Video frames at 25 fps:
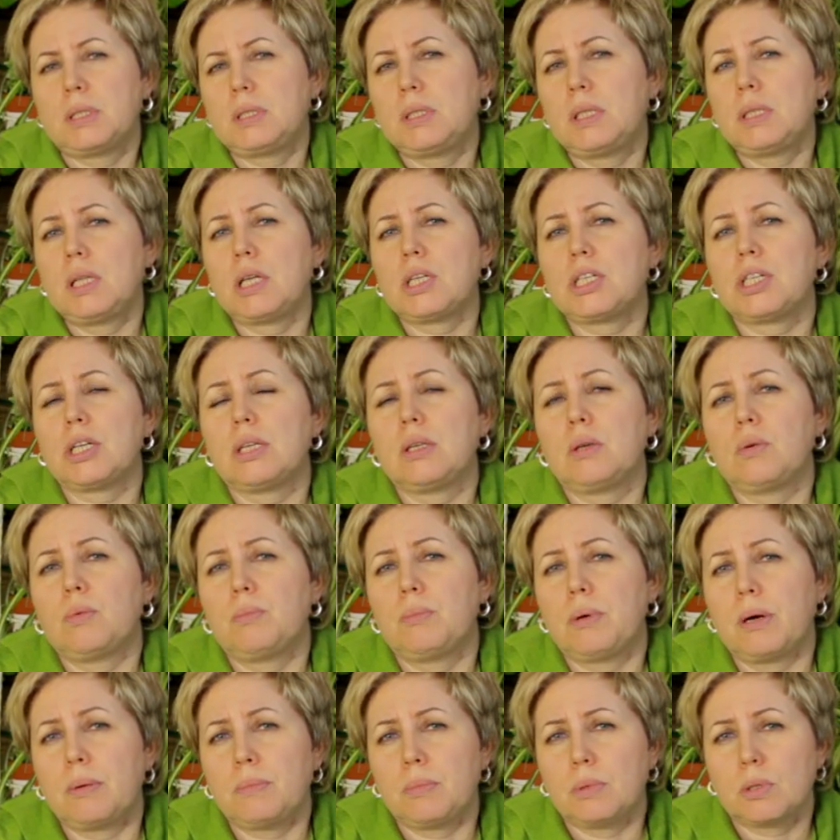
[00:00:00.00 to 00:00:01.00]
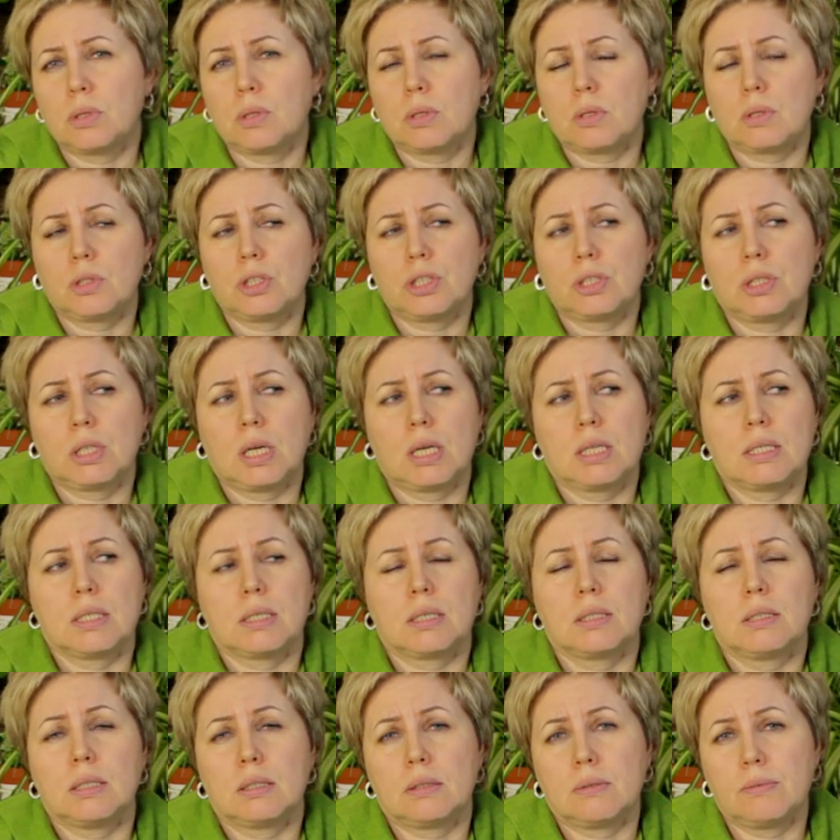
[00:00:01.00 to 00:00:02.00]
Плодоношение у бамии
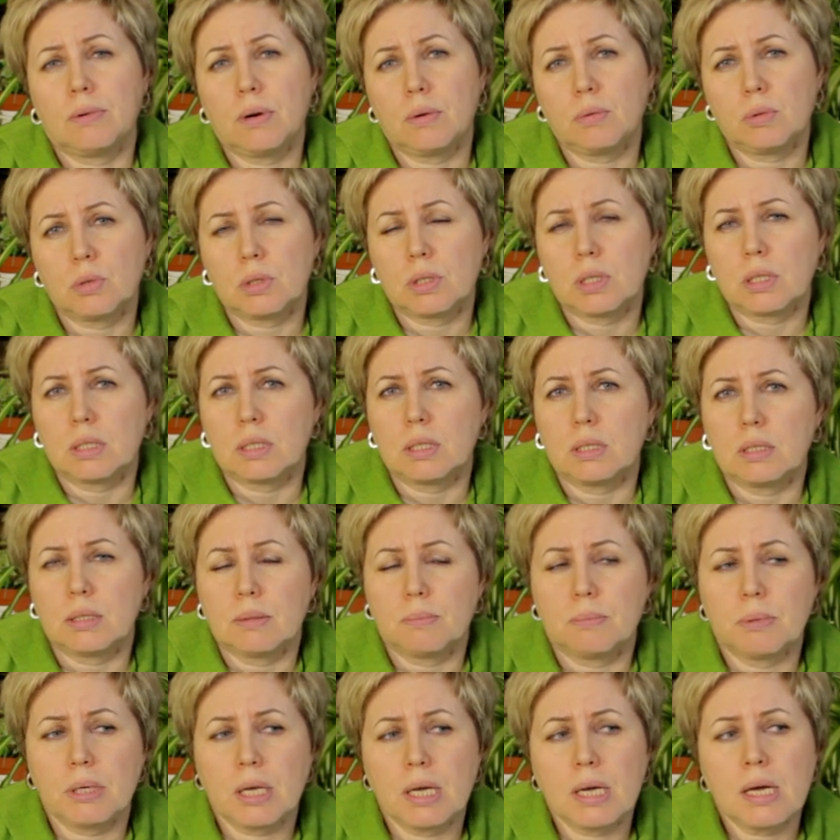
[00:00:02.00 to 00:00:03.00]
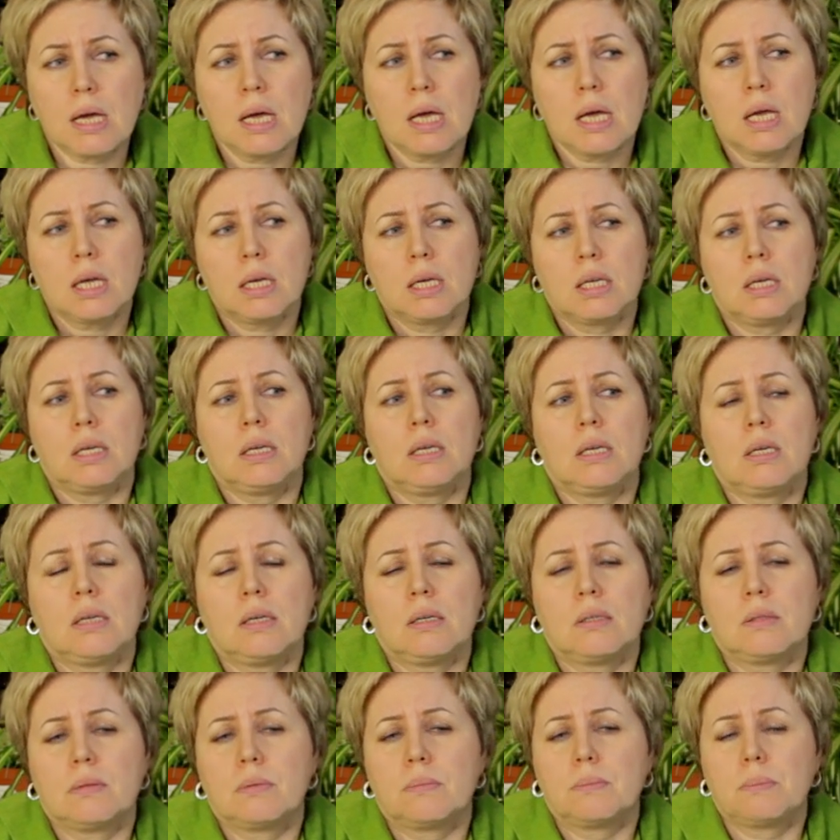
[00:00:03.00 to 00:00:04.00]
начинается где-то в августе-сентябре,
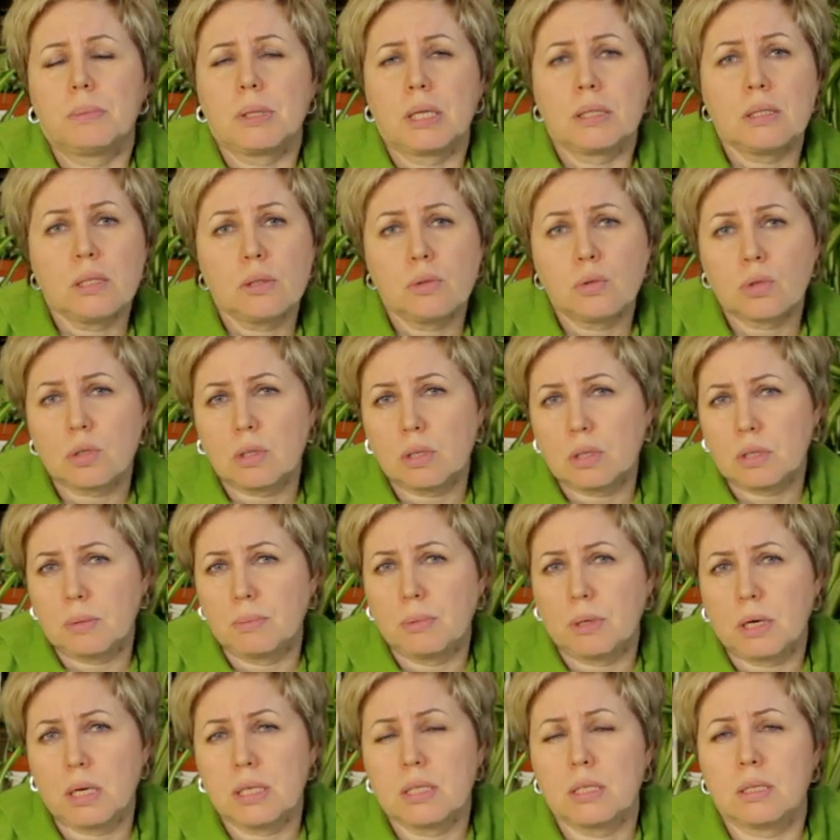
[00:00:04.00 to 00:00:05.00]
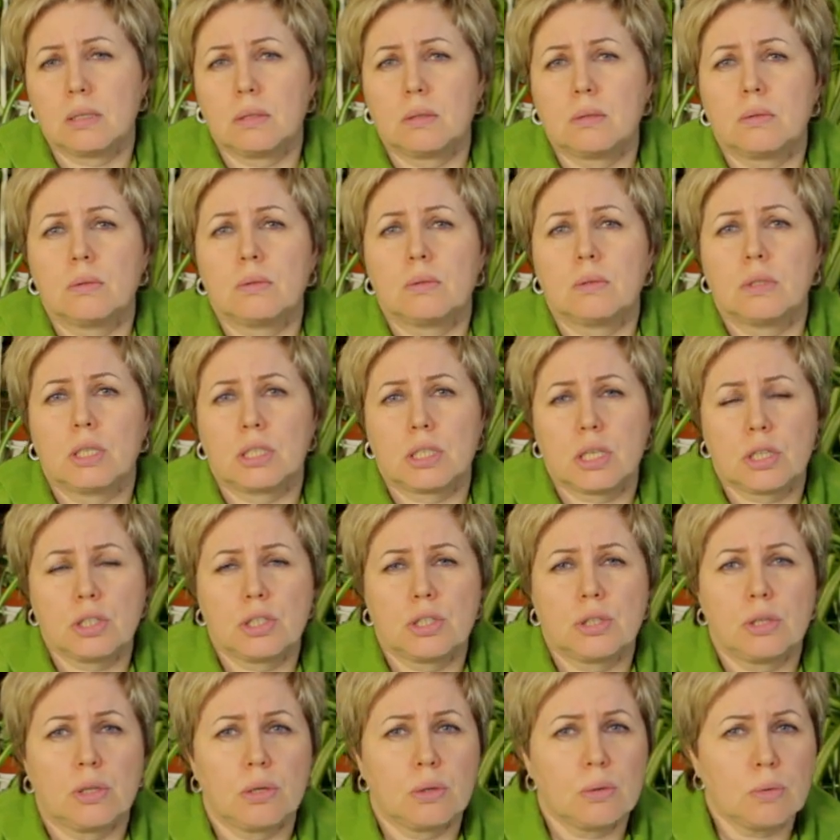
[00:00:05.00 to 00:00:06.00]
и плоды нужно собирать э,
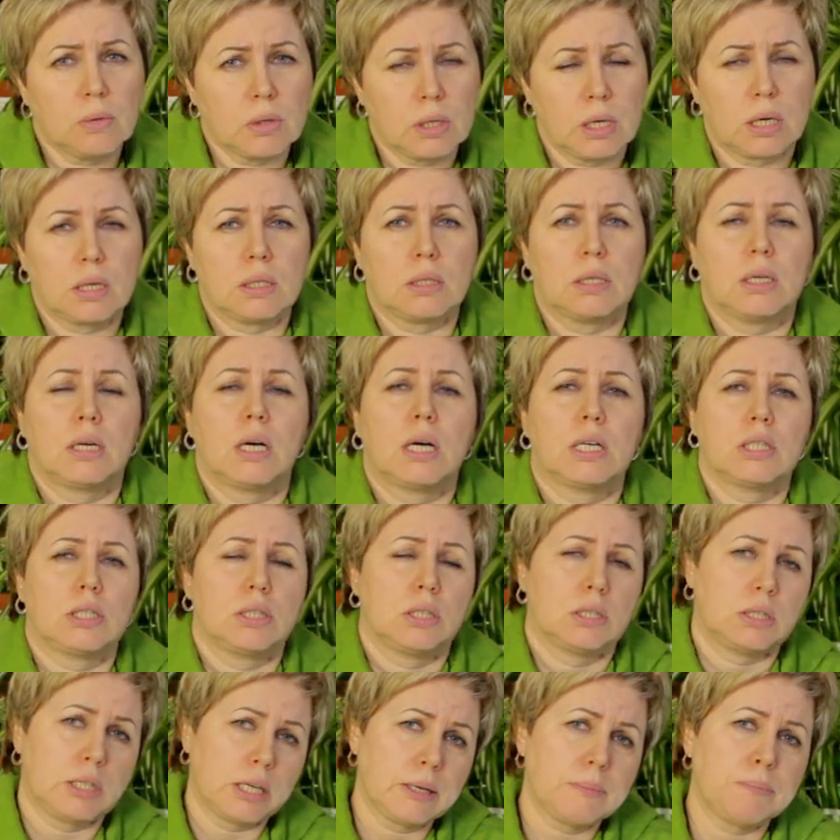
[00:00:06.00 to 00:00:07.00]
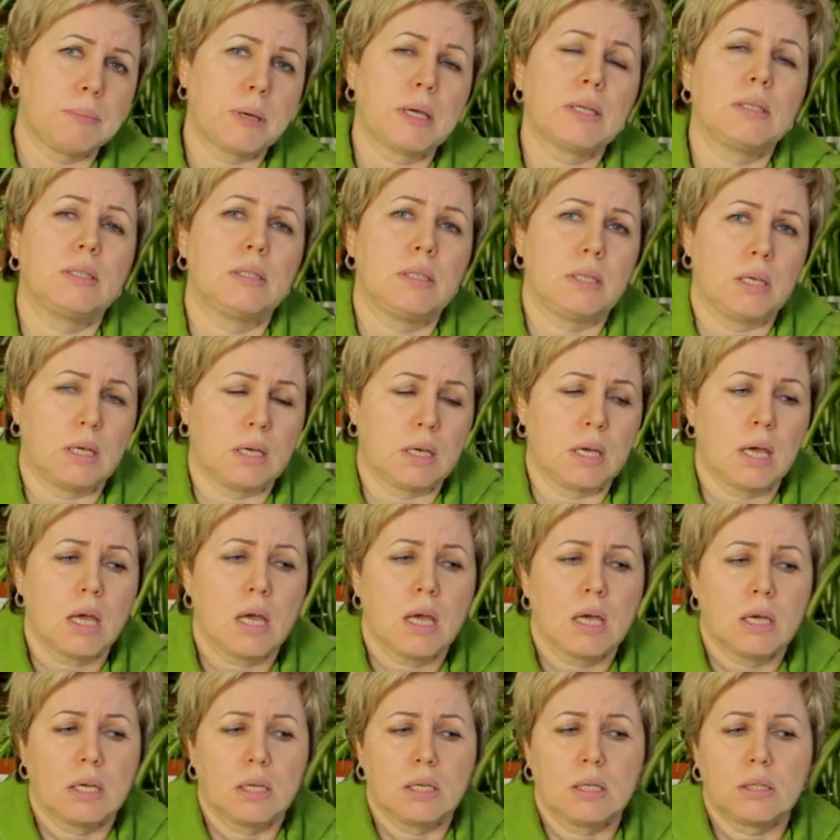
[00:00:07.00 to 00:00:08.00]
достаточно регулярно, каждые 3-5 дней,
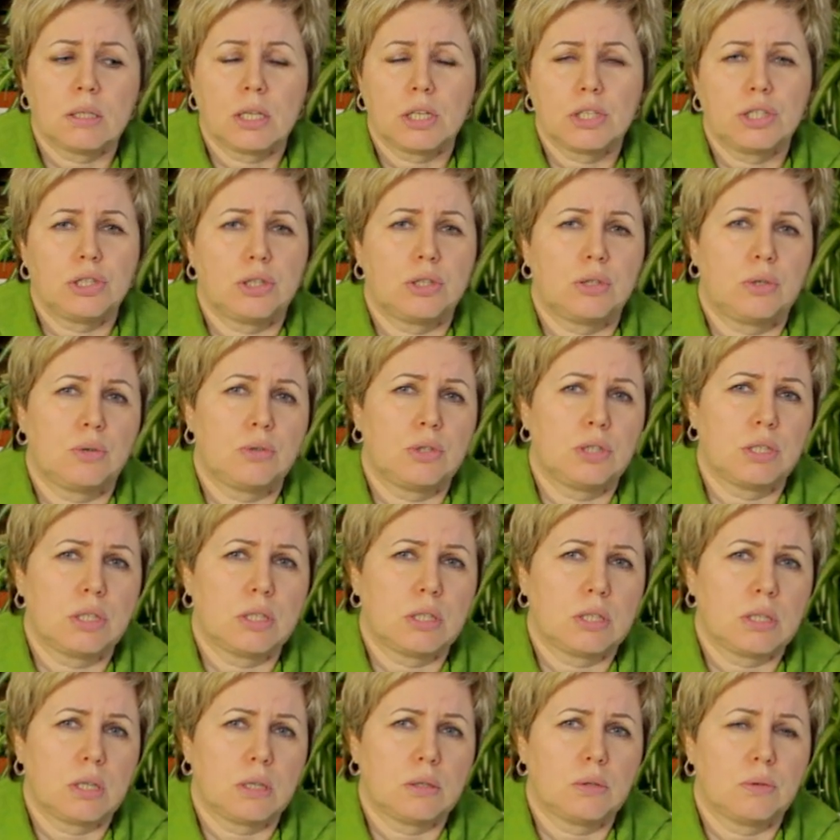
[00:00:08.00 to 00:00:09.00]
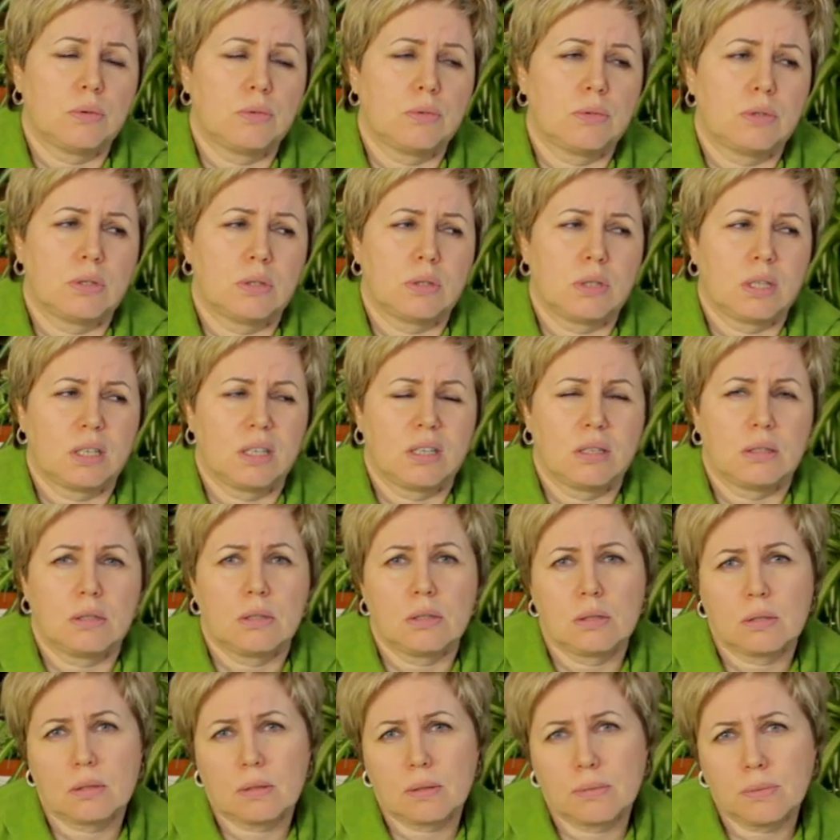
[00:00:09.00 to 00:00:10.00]
иначе стрючки становятся такие
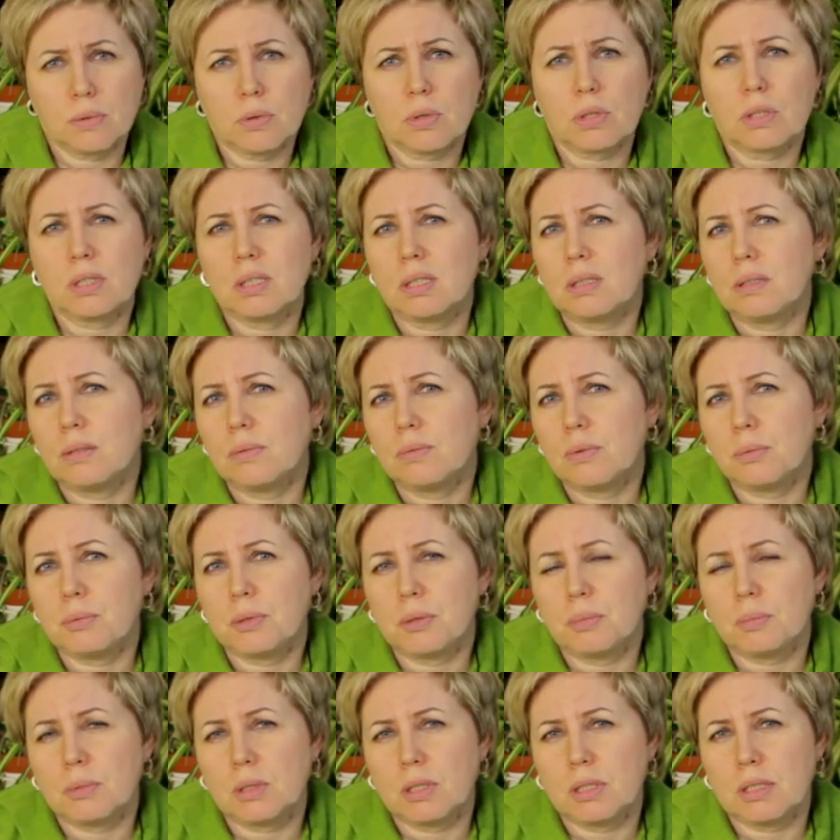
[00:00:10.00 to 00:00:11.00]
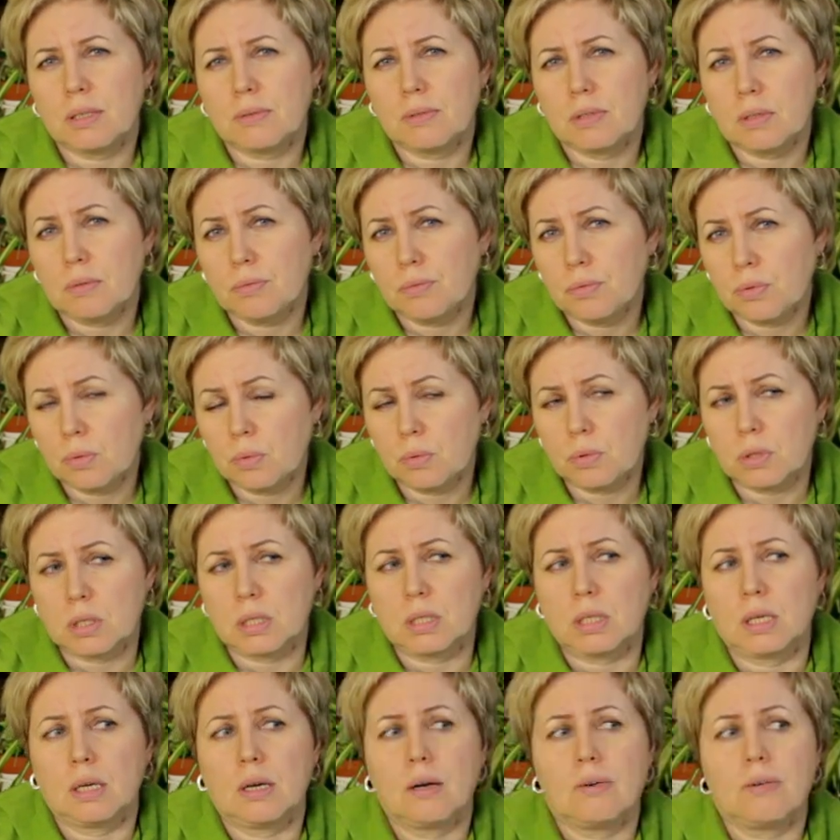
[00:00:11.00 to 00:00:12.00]
твердые и, в общем-то, не совсем
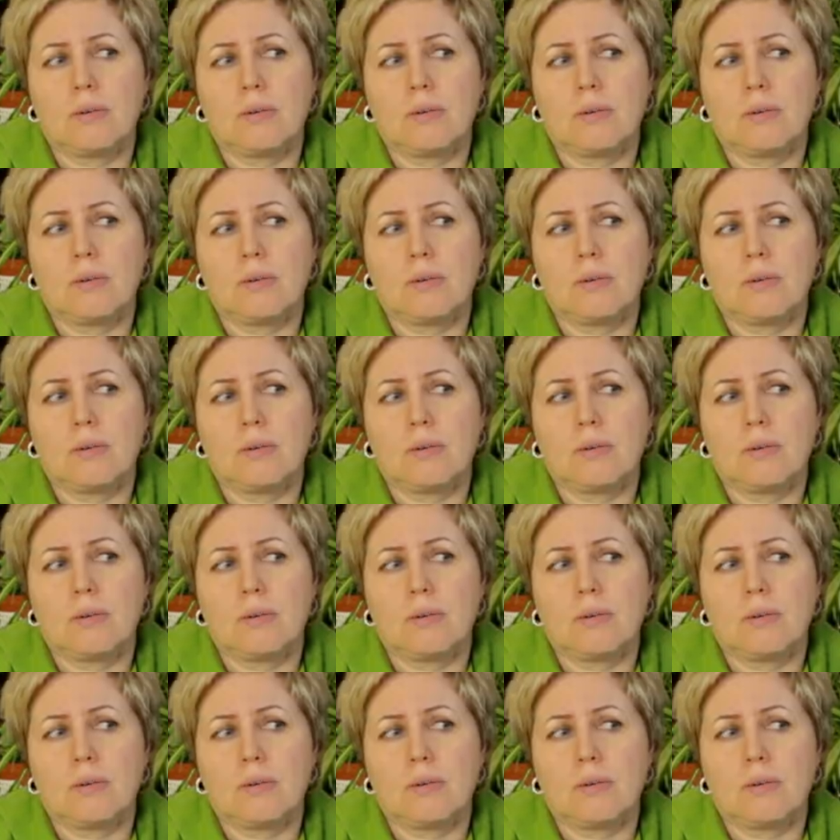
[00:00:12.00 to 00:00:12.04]
вкусные.